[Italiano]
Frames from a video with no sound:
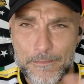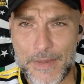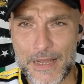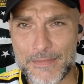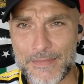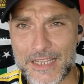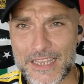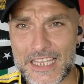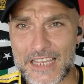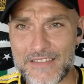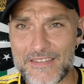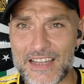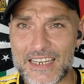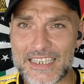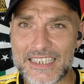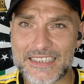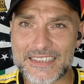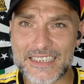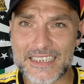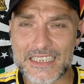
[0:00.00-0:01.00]
permetteva
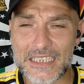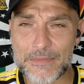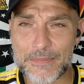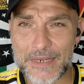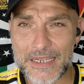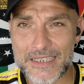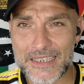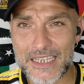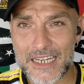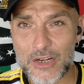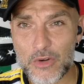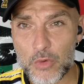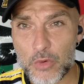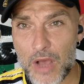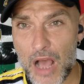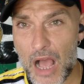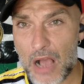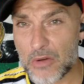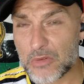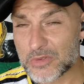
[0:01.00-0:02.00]
all'Inter di prendere
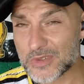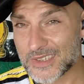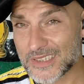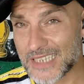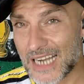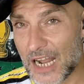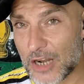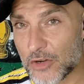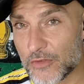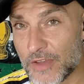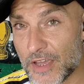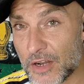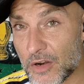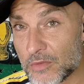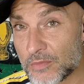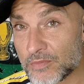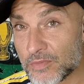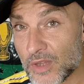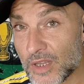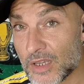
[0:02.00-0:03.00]
Lukaku. Strano,
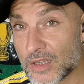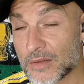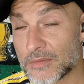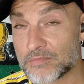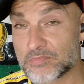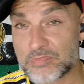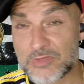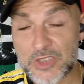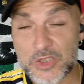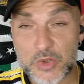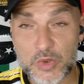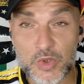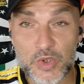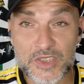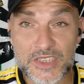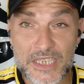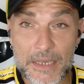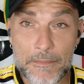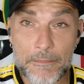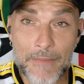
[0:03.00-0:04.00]
vero?
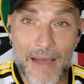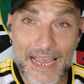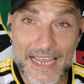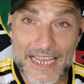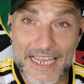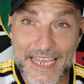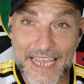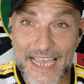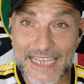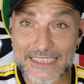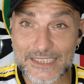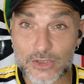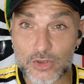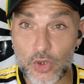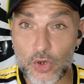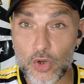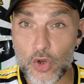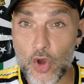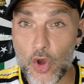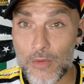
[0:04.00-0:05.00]
Nessuno si è mai
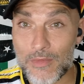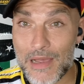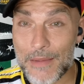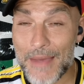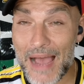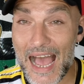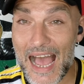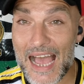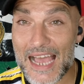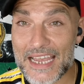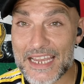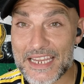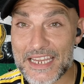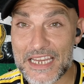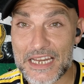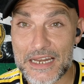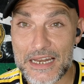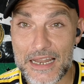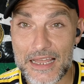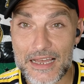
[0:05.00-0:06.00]
chiesto come mai
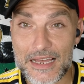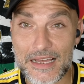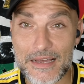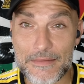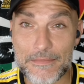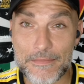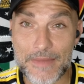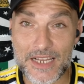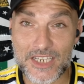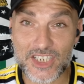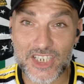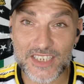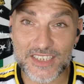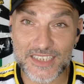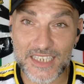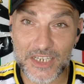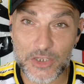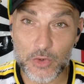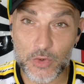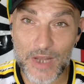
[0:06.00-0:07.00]
il
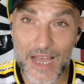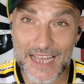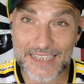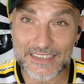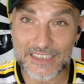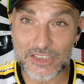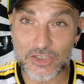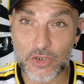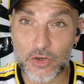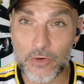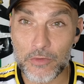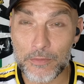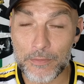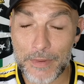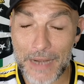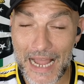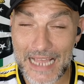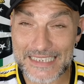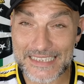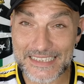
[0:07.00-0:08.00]
Manchester United
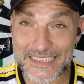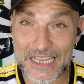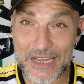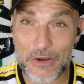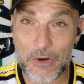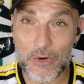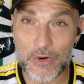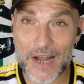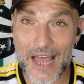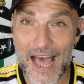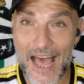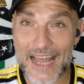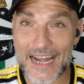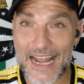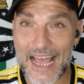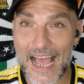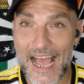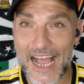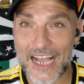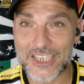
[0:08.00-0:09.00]
comprasse
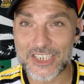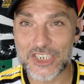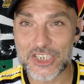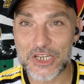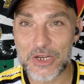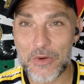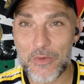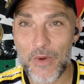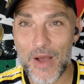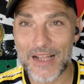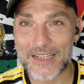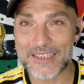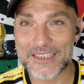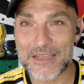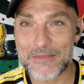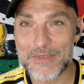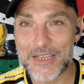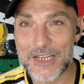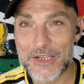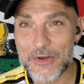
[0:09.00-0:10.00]
Onana a
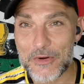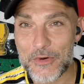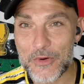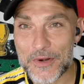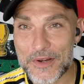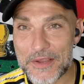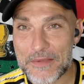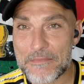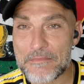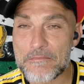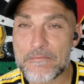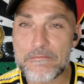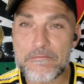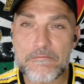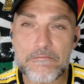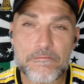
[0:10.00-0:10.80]
50 milioni